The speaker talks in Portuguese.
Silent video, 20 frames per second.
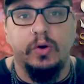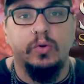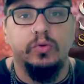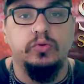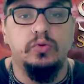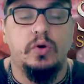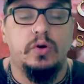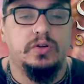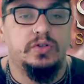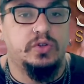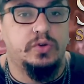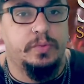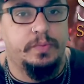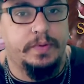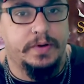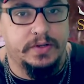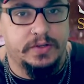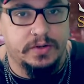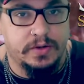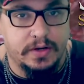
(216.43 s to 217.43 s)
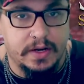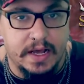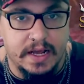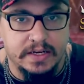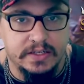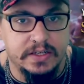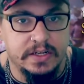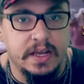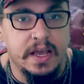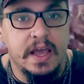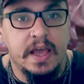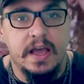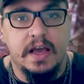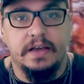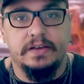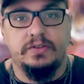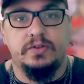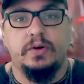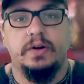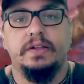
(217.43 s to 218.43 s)
o nosso personagem.
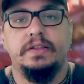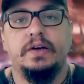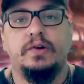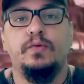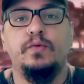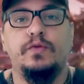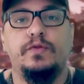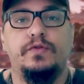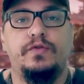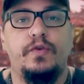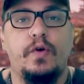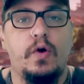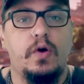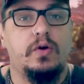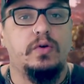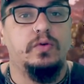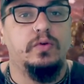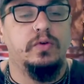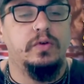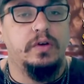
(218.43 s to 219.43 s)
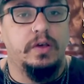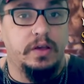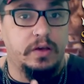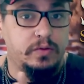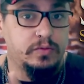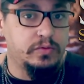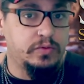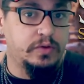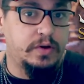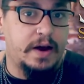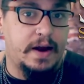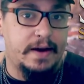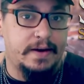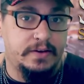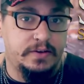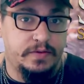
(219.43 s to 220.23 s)
A história está com foco em um lugar